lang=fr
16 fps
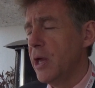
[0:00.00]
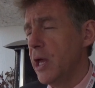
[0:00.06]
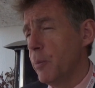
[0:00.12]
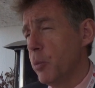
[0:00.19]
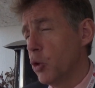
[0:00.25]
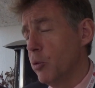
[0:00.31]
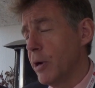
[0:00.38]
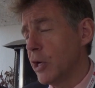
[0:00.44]
Et
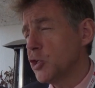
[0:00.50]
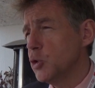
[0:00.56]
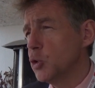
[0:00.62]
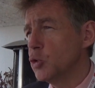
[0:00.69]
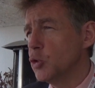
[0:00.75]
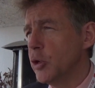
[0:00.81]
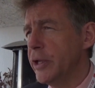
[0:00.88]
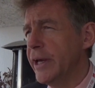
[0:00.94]
pour le marché
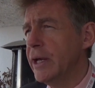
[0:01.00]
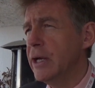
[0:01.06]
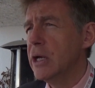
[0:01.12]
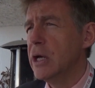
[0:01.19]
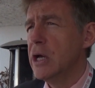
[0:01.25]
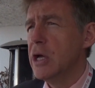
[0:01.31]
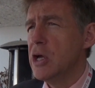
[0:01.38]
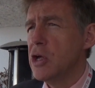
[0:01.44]
hôtelier,
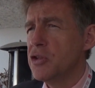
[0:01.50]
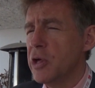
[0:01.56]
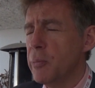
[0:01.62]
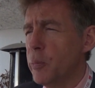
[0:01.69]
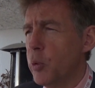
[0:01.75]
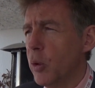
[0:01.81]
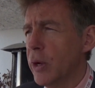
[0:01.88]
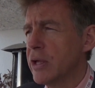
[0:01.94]
c'est
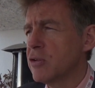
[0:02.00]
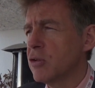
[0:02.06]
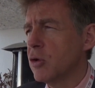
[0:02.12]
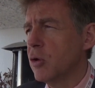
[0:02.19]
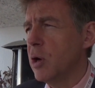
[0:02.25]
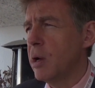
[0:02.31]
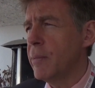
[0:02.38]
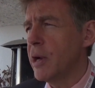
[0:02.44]
pour l'instant
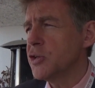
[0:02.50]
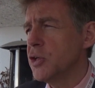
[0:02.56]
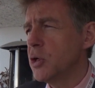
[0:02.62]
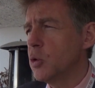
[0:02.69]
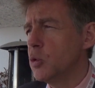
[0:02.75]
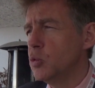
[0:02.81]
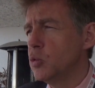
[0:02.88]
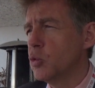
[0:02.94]
un marché
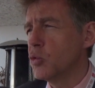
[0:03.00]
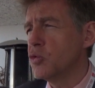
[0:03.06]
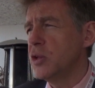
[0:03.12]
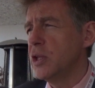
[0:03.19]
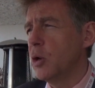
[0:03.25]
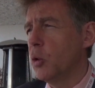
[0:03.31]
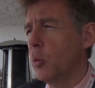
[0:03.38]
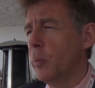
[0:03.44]
que nous
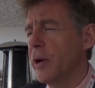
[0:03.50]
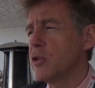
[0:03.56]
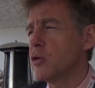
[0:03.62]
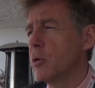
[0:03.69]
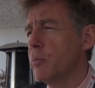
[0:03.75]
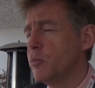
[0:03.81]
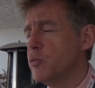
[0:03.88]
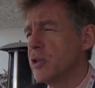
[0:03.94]
considérons presque
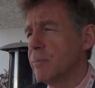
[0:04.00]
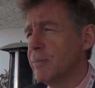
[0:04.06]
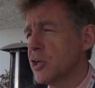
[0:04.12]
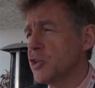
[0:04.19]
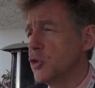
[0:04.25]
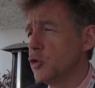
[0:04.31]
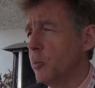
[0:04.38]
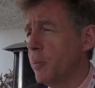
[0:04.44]
comme plus un
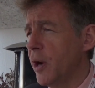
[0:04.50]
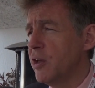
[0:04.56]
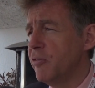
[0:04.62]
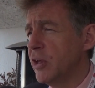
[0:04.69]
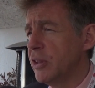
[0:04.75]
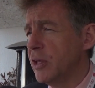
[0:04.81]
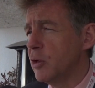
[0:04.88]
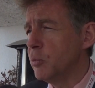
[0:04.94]
marché de
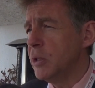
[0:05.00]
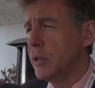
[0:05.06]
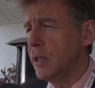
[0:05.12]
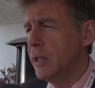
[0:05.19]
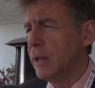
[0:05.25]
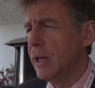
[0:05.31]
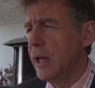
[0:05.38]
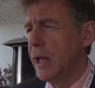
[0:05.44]
private equity,
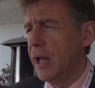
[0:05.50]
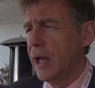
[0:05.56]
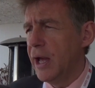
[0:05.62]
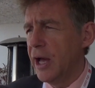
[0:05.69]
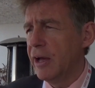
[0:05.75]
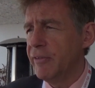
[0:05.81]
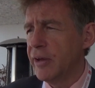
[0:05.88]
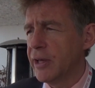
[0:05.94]

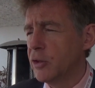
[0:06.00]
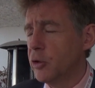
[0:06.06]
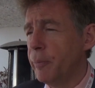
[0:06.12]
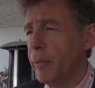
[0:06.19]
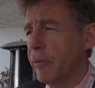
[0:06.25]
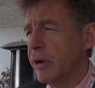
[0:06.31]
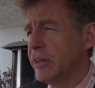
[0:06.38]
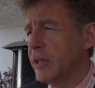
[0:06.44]
avec un
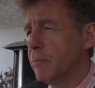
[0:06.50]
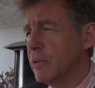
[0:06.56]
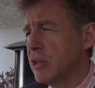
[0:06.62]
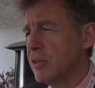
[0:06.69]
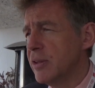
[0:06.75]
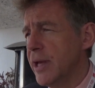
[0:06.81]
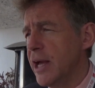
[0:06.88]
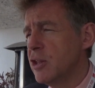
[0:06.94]
operating
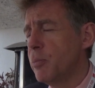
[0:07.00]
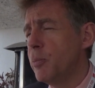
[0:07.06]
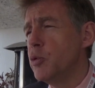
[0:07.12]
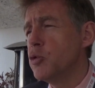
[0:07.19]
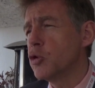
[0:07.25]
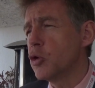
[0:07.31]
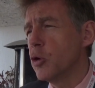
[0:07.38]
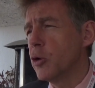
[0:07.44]
business plus
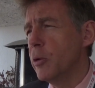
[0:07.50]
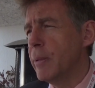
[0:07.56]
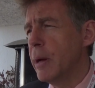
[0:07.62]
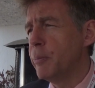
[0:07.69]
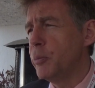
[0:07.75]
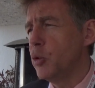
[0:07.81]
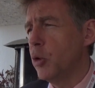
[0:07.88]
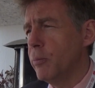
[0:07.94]
que comme un
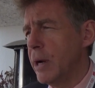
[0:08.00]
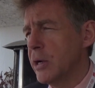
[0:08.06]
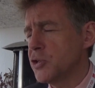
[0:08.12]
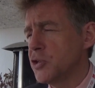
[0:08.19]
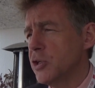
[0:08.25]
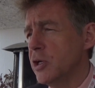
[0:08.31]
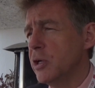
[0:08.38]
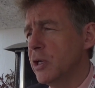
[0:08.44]
pur
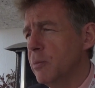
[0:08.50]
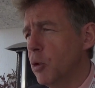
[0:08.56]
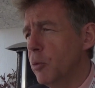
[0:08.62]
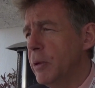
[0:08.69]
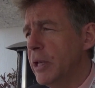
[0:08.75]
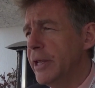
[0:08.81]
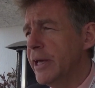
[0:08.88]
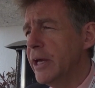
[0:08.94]
marché
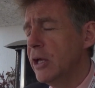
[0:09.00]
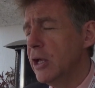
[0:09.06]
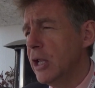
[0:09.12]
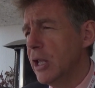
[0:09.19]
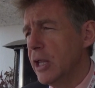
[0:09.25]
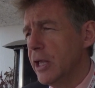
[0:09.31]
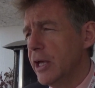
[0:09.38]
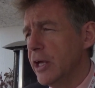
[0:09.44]
immobilier.
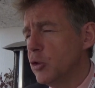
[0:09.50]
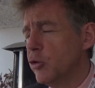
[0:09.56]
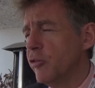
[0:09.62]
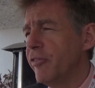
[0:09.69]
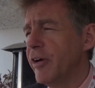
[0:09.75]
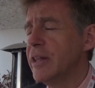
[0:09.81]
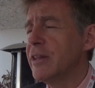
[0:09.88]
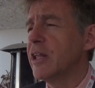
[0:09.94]
Et de
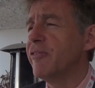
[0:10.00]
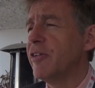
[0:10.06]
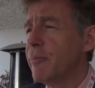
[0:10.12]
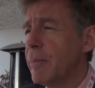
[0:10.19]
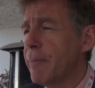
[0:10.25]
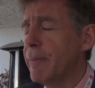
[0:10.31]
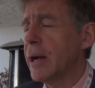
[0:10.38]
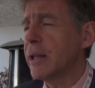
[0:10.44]
fait, ça ne fait
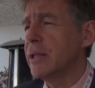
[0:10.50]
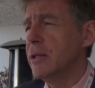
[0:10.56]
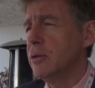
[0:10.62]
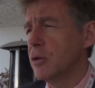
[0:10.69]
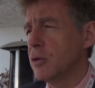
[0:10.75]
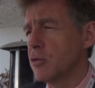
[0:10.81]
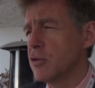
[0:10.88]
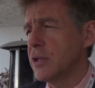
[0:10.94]
pas partie de
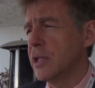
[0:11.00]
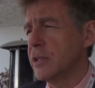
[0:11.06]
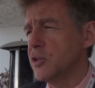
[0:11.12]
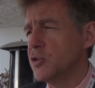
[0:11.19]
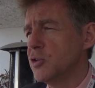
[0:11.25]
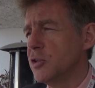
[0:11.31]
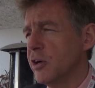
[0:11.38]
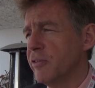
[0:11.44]
notre
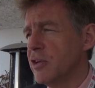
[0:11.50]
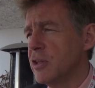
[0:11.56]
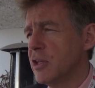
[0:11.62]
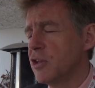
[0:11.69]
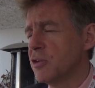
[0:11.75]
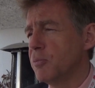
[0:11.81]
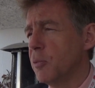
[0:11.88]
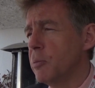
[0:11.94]
stratégie
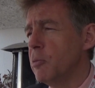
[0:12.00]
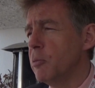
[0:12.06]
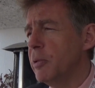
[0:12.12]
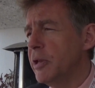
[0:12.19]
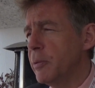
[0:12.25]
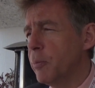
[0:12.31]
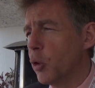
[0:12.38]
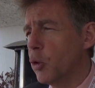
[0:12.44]
d'investissement
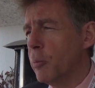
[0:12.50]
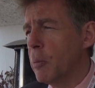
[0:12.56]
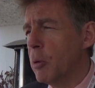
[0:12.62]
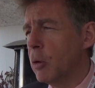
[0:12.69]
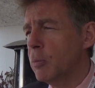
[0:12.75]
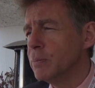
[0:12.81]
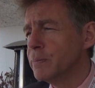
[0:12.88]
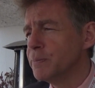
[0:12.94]
immobilier pour le moment.